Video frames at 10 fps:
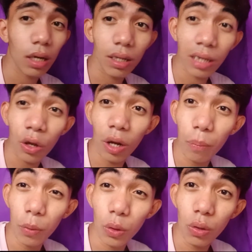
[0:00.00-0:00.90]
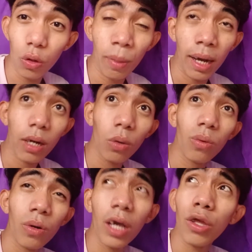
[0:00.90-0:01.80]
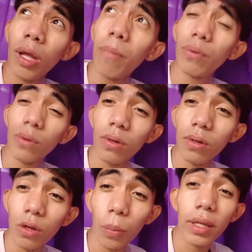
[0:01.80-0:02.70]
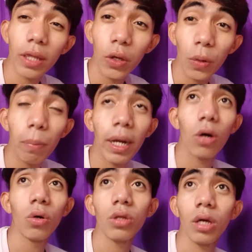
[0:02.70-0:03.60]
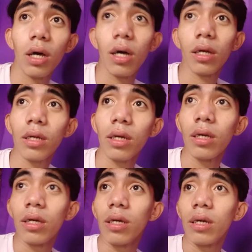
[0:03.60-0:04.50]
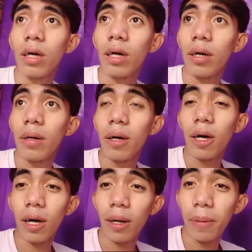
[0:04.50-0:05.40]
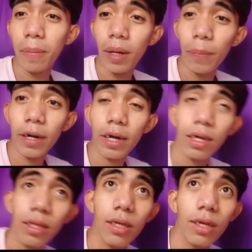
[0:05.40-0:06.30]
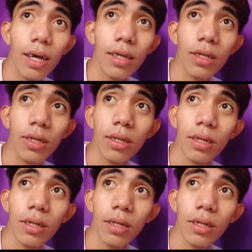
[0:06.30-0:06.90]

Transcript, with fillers: Uh, ngayon lang po umaraw, ngayon lang po gumanda yung panahon at uh, mga par natin dyan,